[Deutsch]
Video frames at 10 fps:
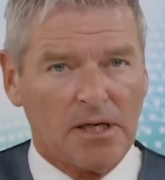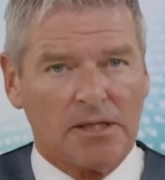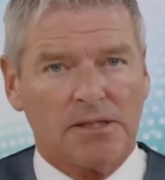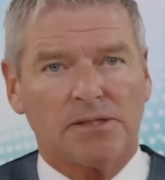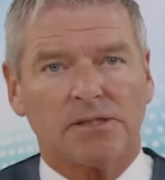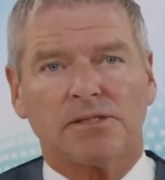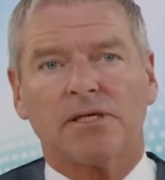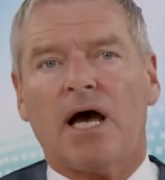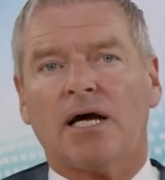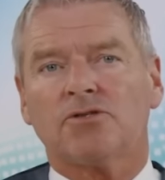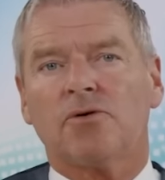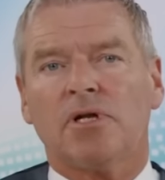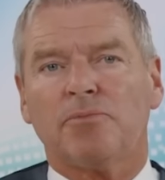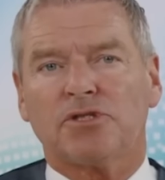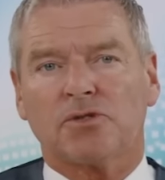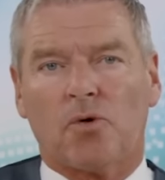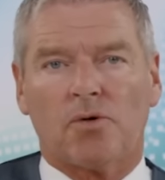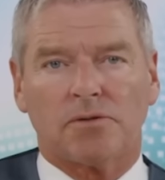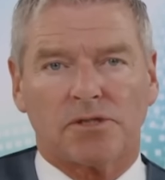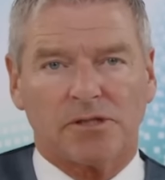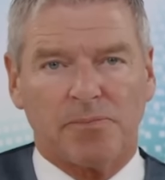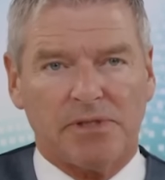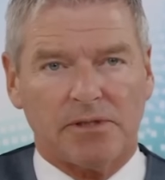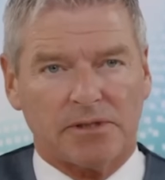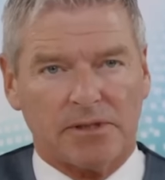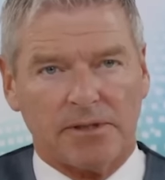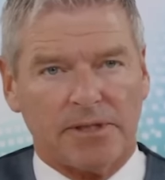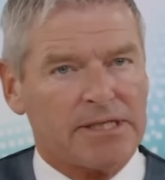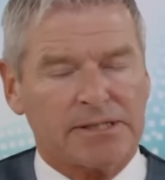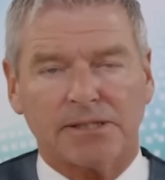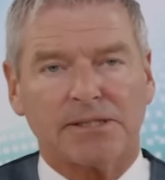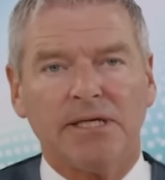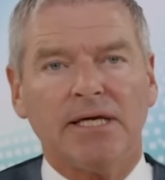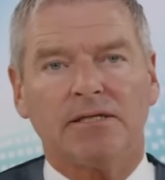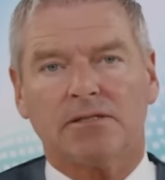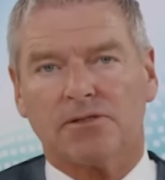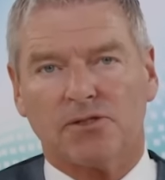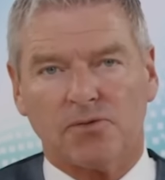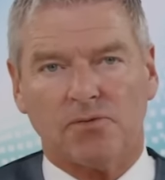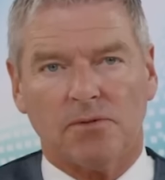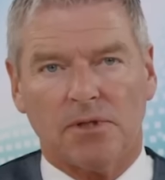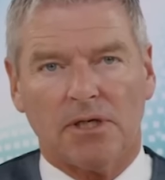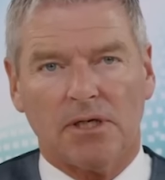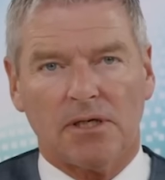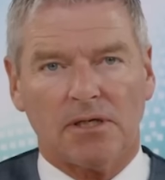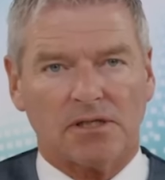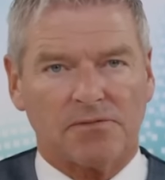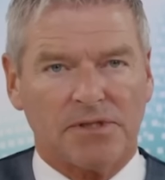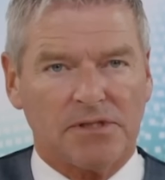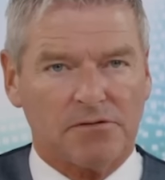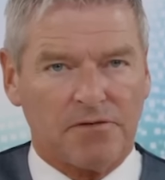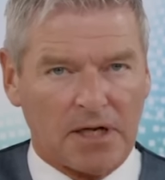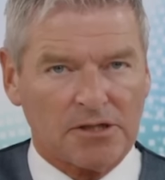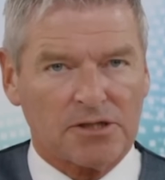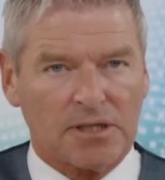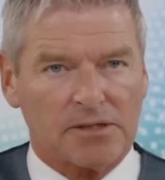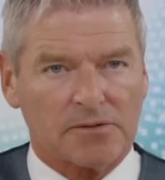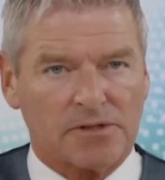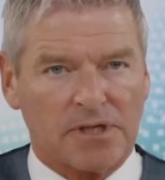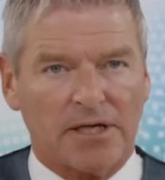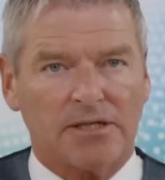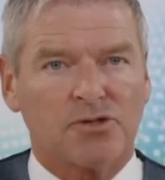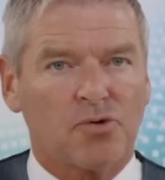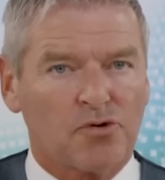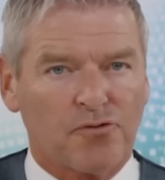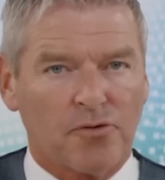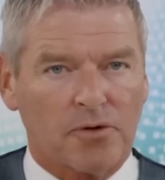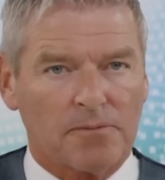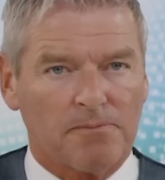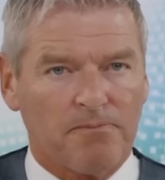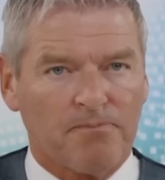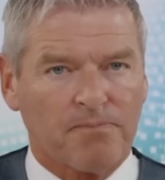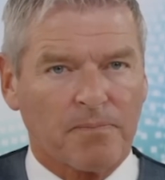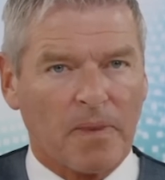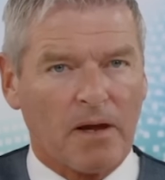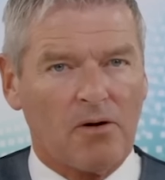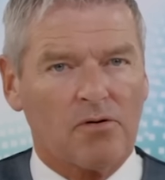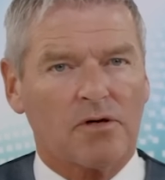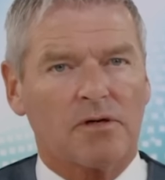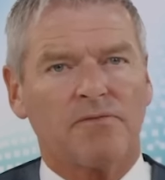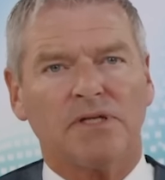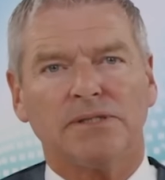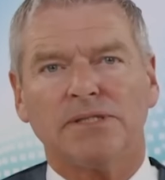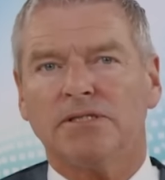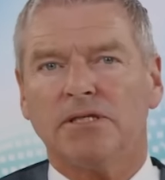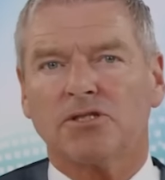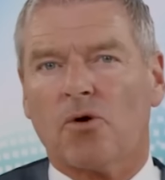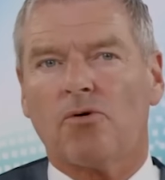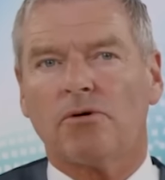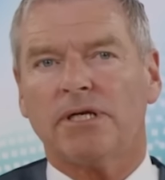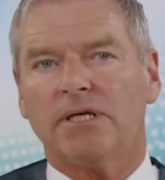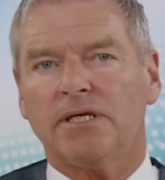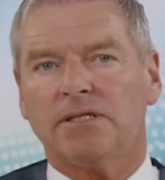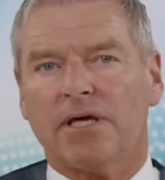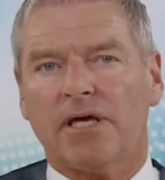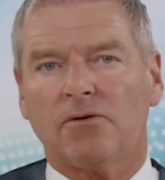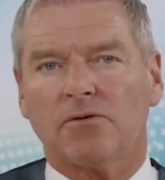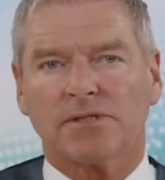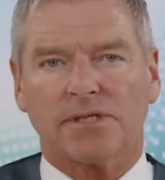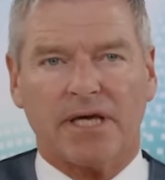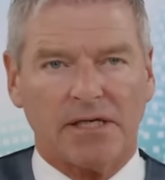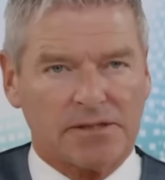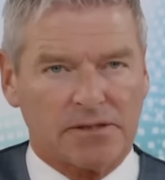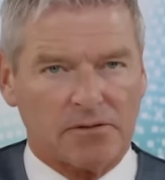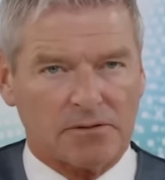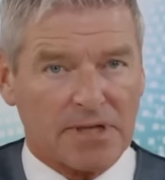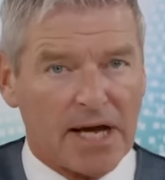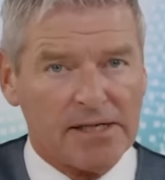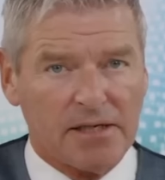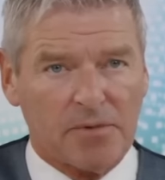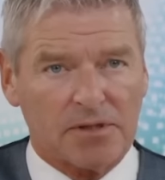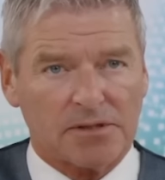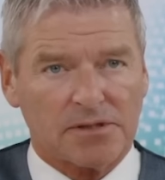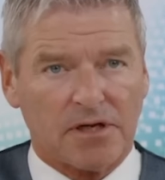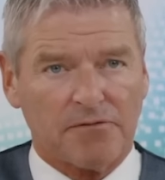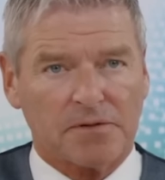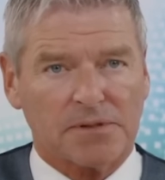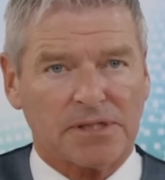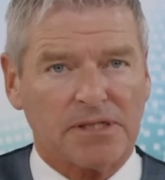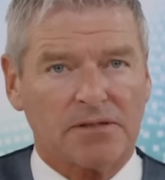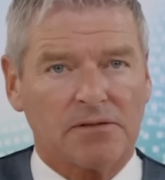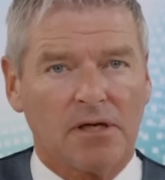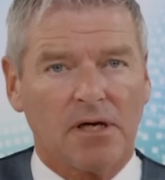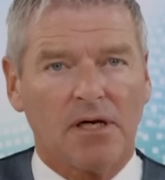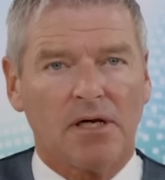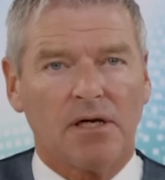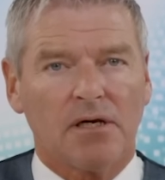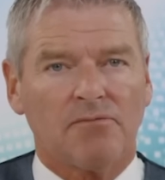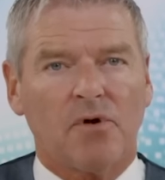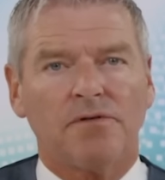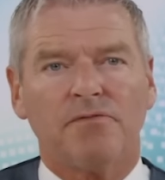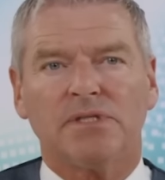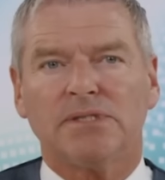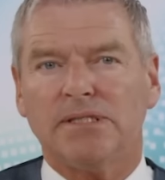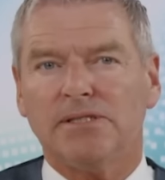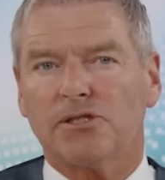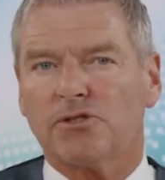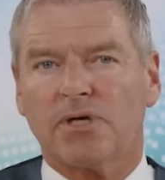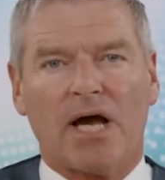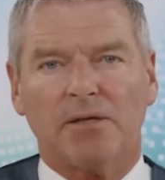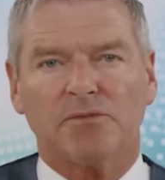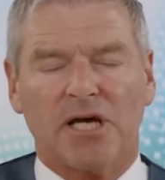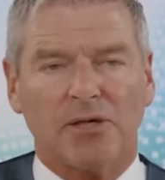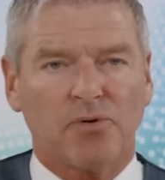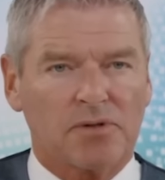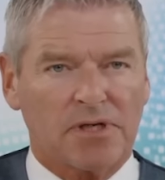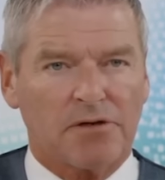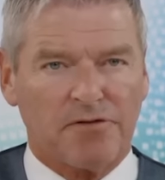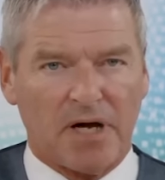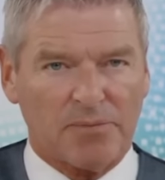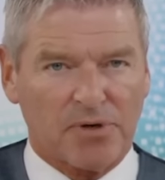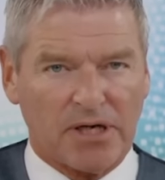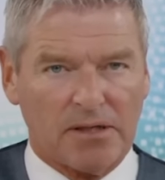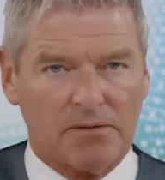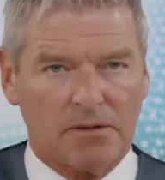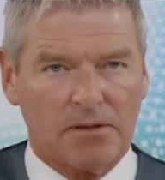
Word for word: Dieses aktuelle Bedrohungsbild lässt es nicht zu, dass wir diese Veranstaltungsreihe durchführen. Auch wenn sich die Drohungen nicht gegen unsere Gäste und Teilnehmer des Treffens richten, wollen wir diese zu keinem Zeitpunkt in Gefahr bringen.